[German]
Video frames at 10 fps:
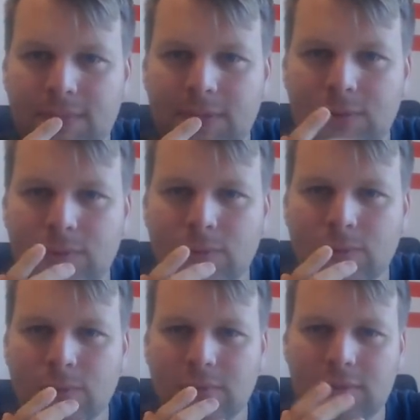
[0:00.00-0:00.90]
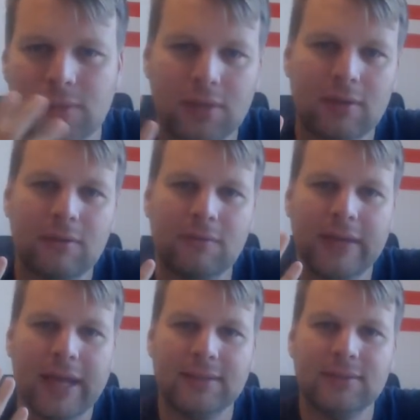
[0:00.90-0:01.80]
Und wenn
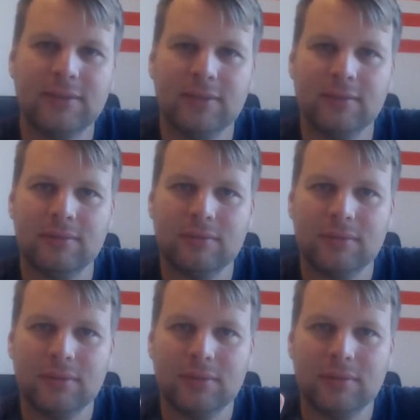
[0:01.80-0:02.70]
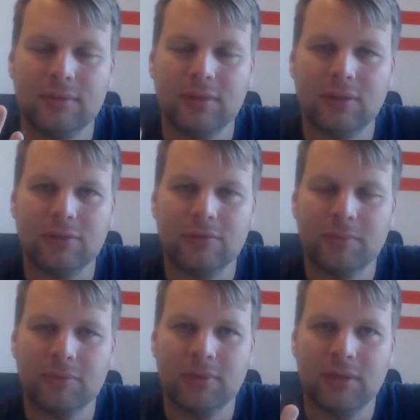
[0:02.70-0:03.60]
ein Sinn, was ich auch schon
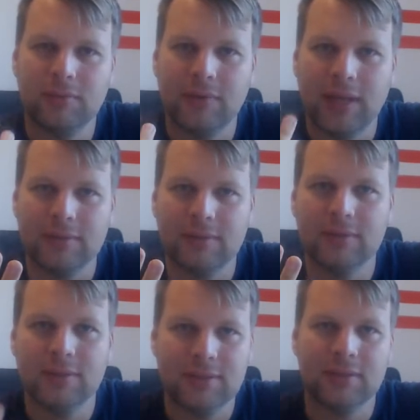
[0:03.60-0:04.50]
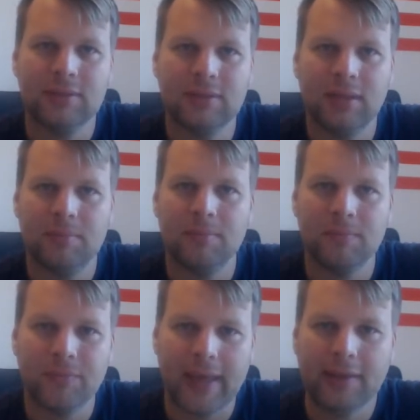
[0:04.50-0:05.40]
vermutet habe, wenn ein Sinn, der Sehsinn eben
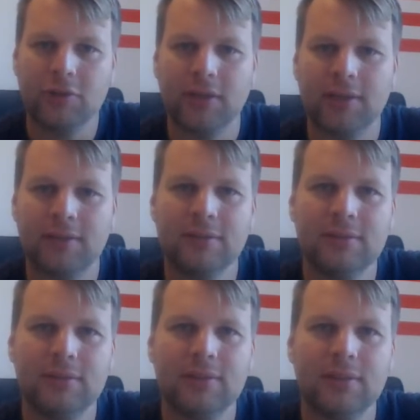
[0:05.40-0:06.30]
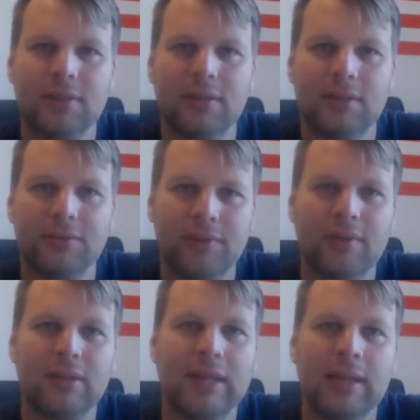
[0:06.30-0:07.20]
eingeschränkt ist, dass
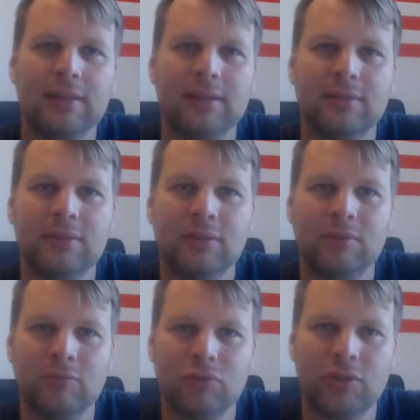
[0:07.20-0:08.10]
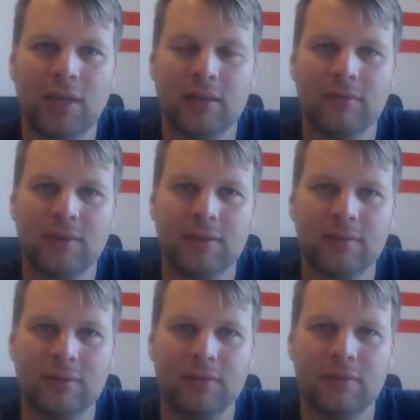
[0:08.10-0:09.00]
dann die anderen Sinne umso stärker werden
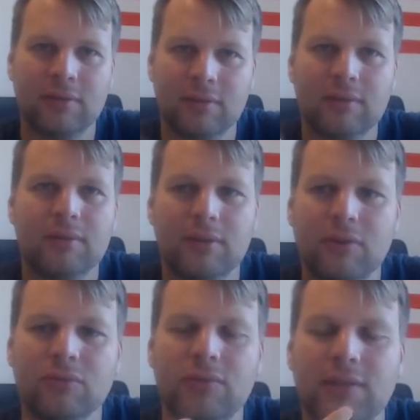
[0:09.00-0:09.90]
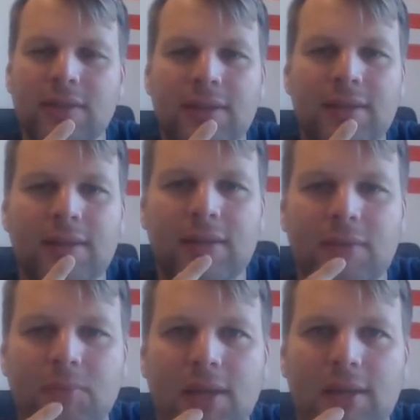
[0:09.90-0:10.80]
und das grundsätzlich eine, eine
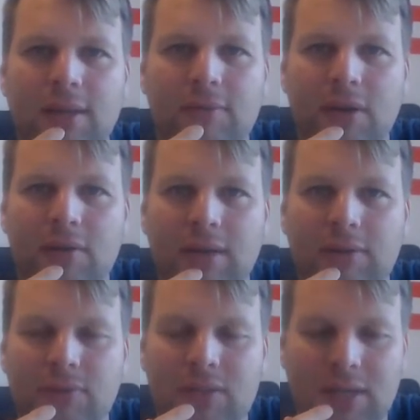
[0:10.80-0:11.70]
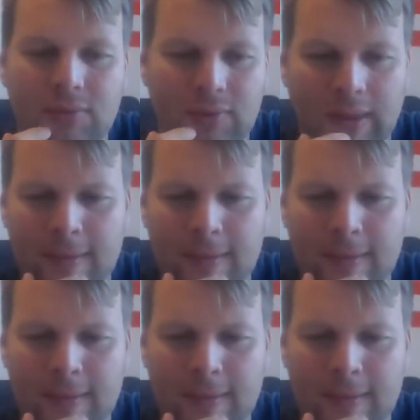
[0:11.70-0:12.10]
prägende Erfahrung einfach schafft. Ja.